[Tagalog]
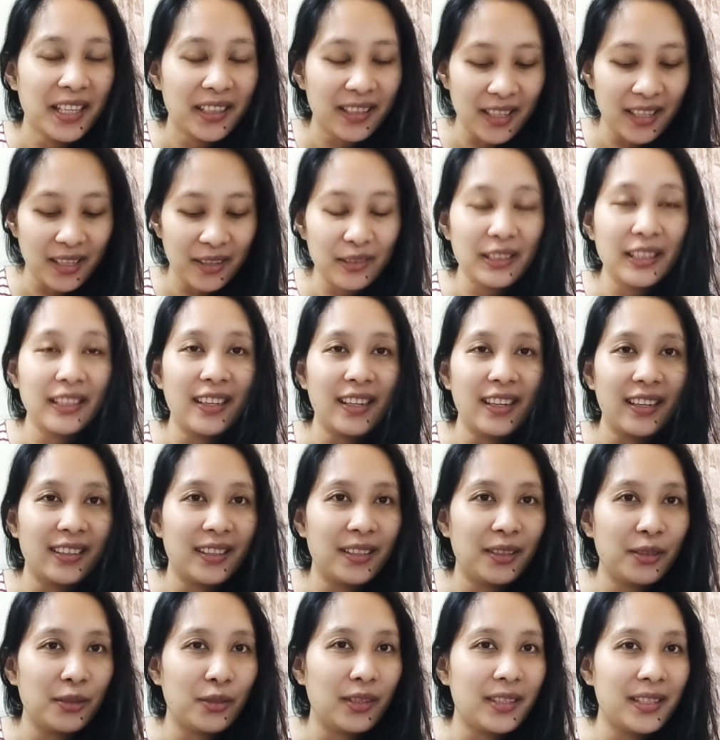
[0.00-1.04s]
Tago na
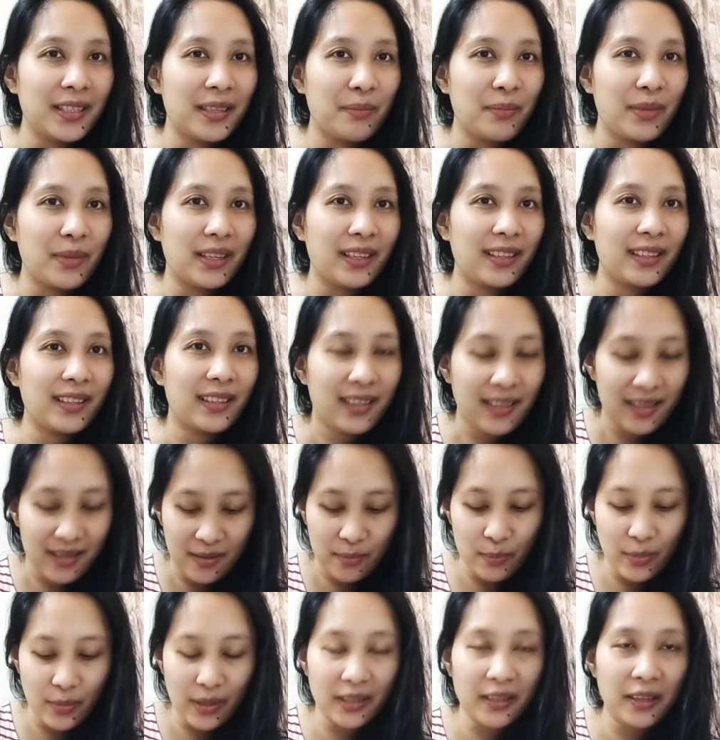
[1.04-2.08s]
natin to kasi pag
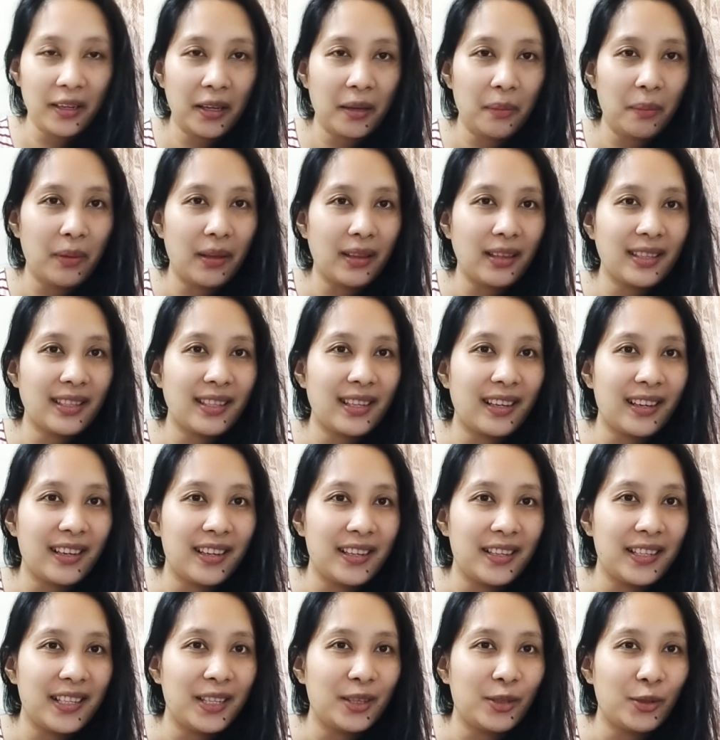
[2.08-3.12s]
pag nagipit, sa
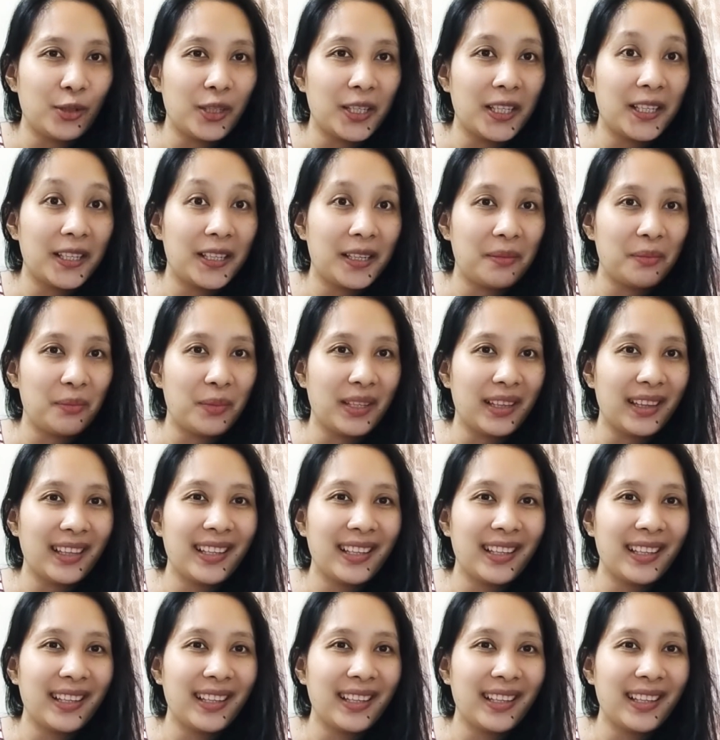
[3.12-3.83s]
dito kakapit.